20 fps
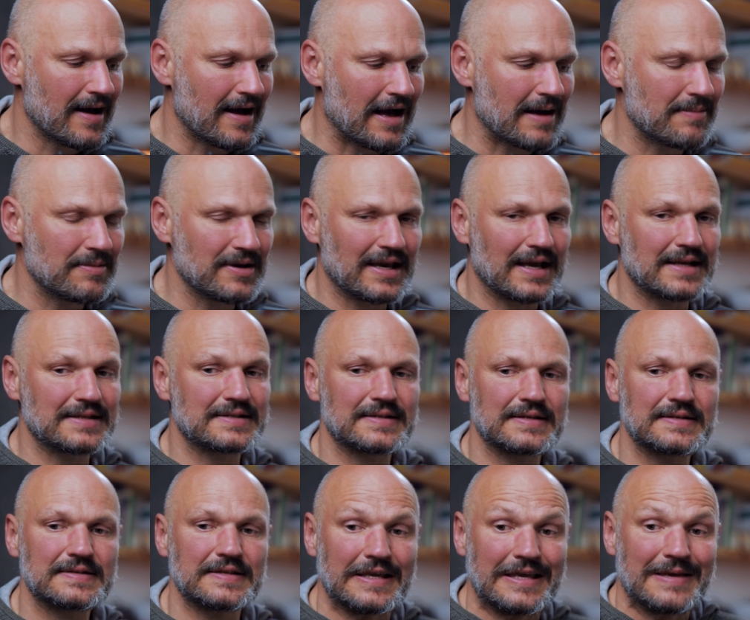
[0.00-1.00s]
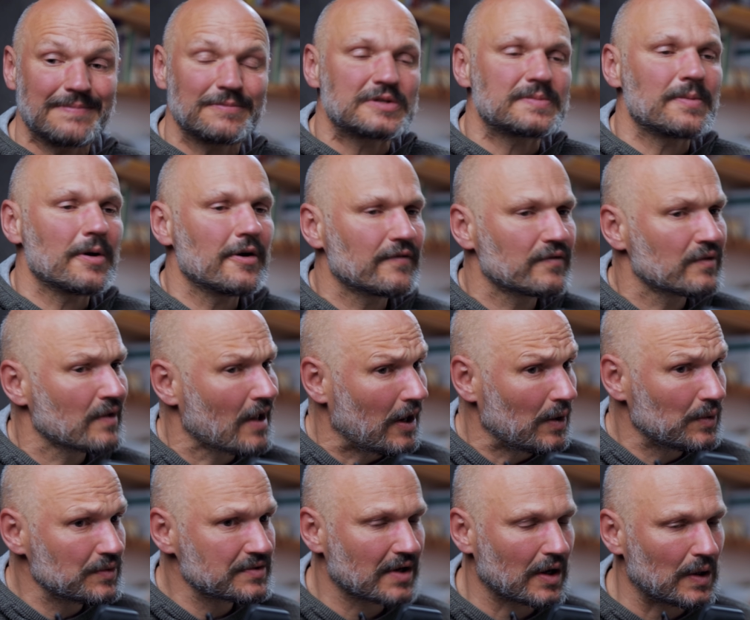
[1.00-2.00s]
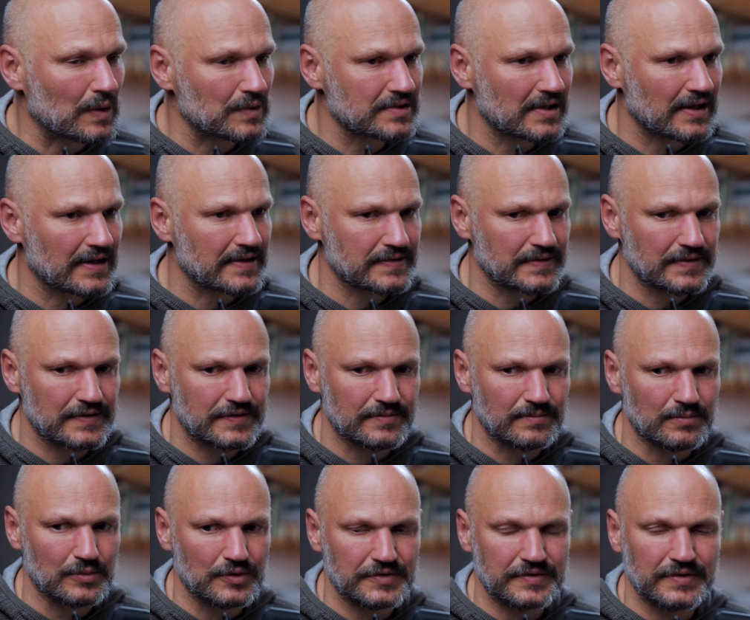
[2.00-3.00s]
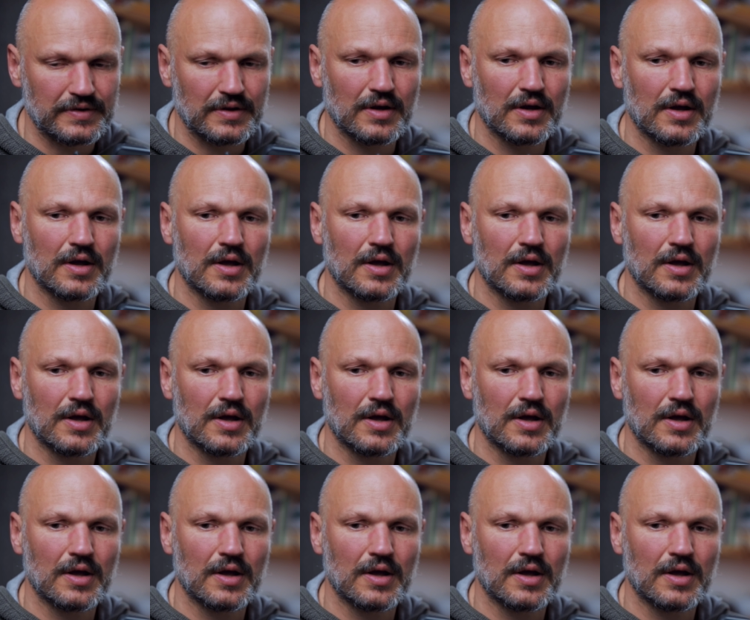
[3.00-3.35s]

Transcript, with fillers: aber jetzt es im zwölften Haus rauslassen zu müssen.